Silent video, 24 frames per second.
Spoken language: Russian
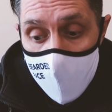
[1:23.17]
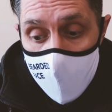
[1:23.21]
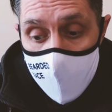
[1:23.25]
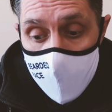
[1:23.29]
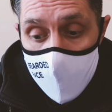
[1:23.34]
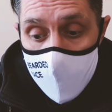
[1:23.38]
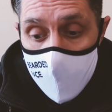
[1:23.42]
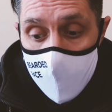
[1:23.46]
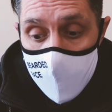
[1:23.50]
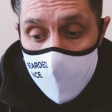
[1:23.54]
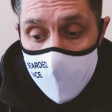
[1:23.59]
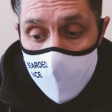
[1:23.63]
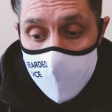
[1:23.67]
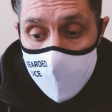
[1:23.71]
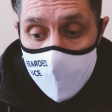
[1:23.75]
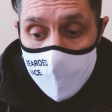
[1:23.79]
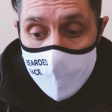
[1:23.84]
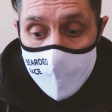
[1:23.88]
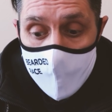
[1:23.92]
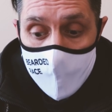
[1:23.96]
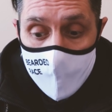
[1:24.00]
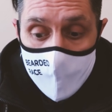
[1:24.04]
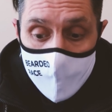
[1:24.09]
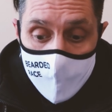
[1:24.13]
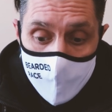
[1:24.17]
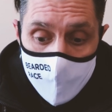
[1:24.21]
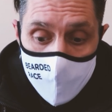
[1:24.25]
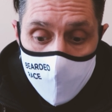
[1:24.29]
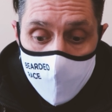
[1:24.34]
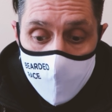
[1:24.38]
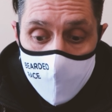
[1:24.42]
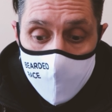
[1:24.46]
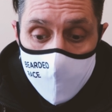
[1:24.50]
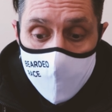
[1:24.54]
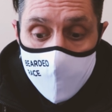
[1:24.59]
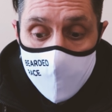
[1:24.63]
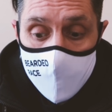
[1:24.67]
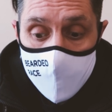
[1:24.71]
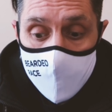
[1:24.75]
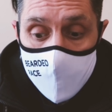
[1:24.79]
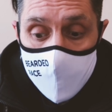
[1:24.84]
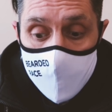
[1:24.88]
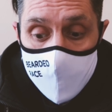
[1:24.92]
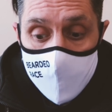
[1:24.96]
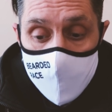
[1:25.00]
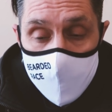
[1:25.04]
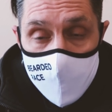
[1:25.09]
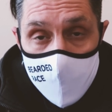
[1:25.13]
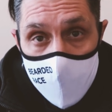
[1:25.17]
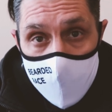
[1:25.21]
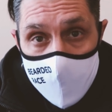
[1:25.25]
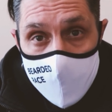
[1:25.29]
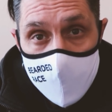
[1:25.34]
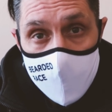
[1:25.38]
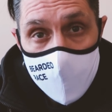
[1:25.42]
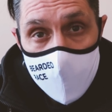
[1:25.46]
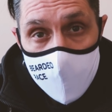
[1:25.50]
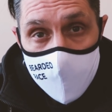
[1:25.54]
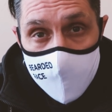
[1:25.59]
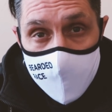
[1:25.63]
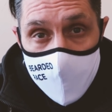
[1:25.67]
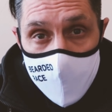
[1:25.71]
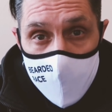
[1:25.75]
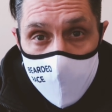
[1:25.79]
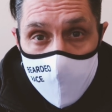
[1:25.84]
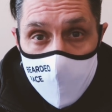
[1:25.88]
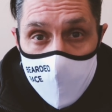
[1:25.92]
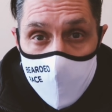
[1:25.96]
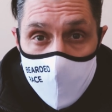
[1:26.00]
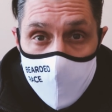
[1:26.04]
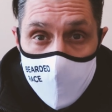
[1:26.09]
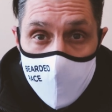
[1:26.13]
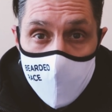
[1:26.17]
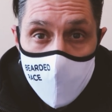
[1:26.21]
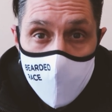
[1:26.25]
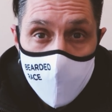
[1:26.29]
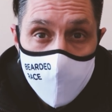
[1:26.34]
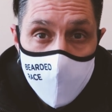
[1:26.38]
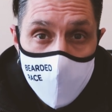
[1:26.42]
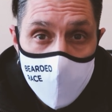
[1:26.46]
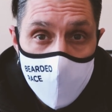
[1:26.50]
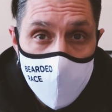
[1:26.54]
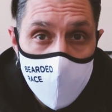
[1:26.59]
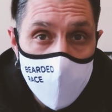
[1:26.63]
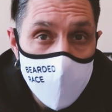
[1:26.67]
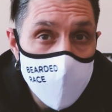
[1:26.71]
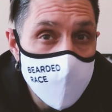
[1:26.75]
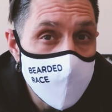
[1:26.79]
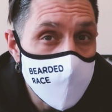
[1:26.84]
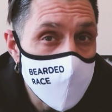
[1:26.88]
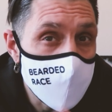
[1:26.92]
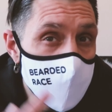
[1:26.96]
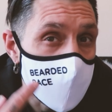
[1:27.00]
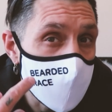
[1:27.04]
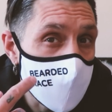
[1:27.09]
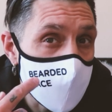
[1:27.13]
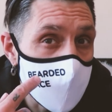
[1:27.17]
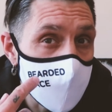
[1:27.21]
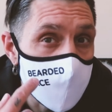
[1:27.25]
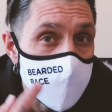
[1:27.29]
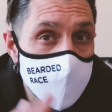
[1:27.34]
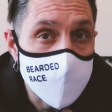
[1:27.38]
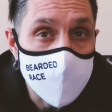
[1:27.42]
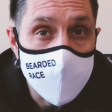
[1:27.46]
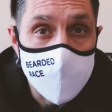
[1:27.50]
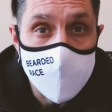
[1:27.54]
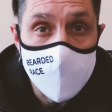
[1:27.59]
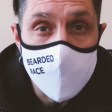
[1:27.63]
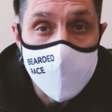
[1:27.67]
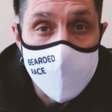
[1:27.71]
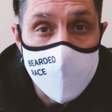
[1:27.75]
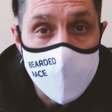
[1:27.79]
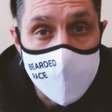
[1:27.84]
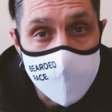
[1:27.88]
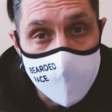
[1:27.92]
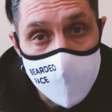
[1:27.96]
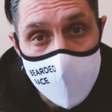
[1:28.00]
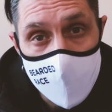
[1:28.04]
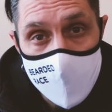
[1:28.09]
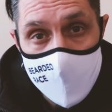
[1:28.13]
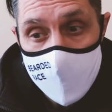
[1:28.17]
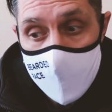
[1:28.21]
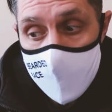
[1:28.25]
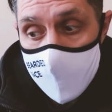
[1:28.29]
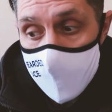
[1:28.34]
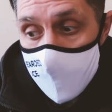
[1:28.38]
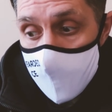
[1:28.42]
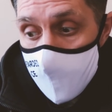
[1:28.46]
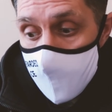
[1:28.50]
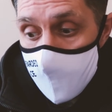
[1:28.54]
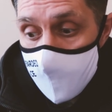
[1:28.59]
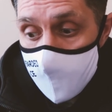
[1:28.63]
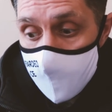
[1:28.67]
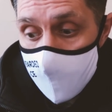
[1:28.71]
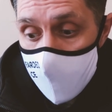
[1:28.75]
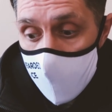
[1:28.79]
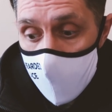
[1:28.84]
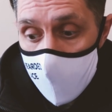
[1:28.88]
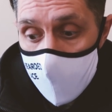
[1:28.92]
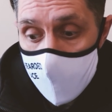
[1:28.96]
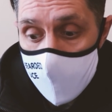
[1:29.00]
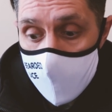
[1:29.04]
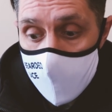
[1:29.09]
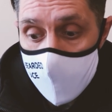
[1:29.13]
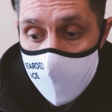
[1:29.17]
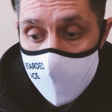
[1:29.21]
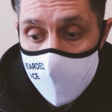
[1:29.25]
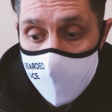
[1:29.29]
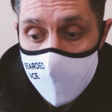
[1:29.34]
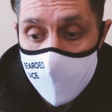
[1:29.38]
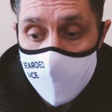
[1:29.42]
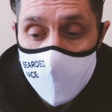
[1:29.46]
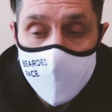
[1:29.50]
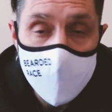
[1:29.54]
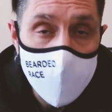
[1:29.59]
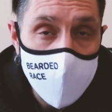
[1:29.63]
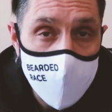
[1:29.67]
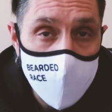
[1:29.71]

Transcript: И Э, сейчас я всем рассылаю медали, вот такие вот крутые маски, а,